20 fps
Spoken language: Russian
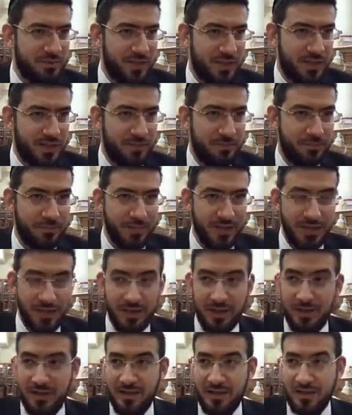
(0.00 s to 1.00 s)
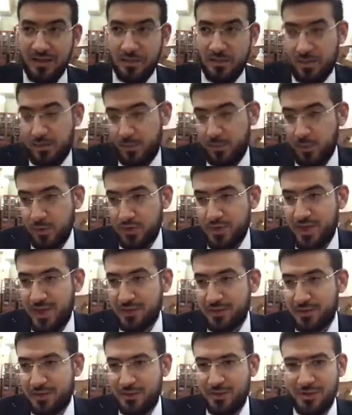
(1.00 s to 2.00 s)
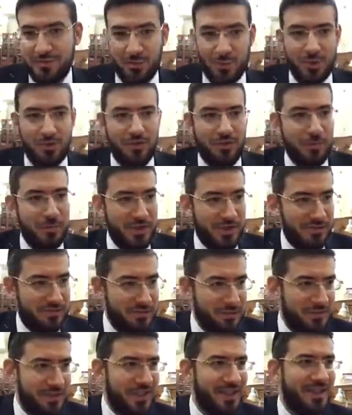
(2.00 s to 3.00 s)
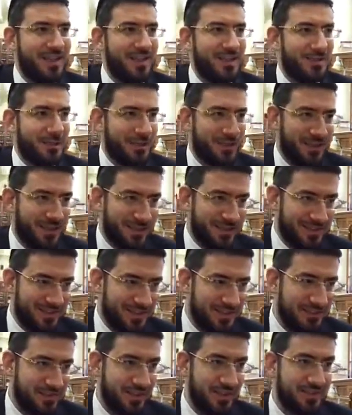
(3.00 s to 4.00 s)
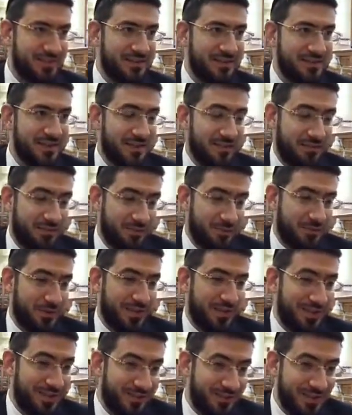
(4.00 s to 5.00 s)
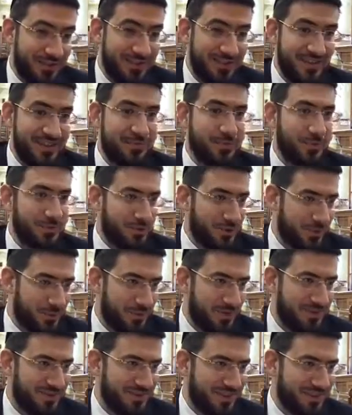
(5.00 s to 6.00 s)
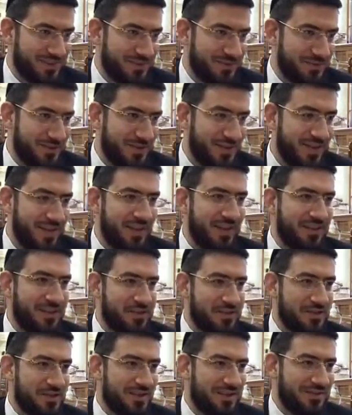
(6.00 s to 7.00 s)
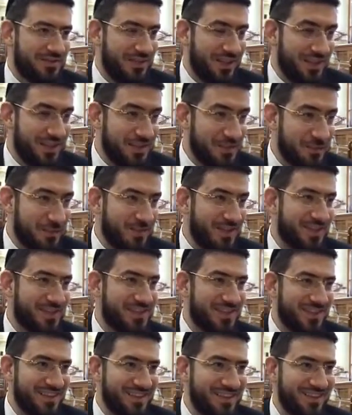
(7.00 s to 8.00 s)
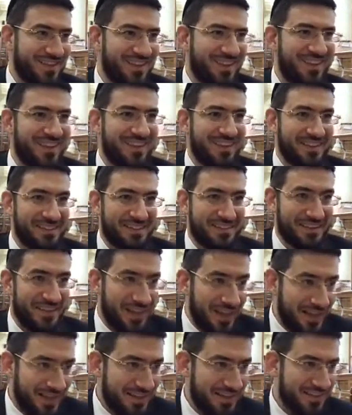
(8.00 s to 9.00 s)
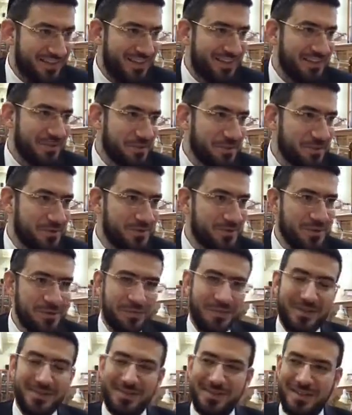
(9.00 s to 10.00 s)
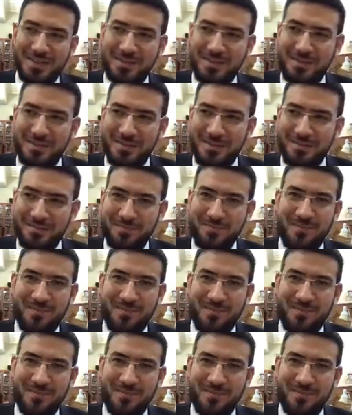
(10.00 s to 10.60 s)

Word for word: двора. Теперь получается, что есть буква «П», внутри которой есть навес, и внутри навеса есть пустое пространство. Ты человек взял и положил схах на это пустое пространство.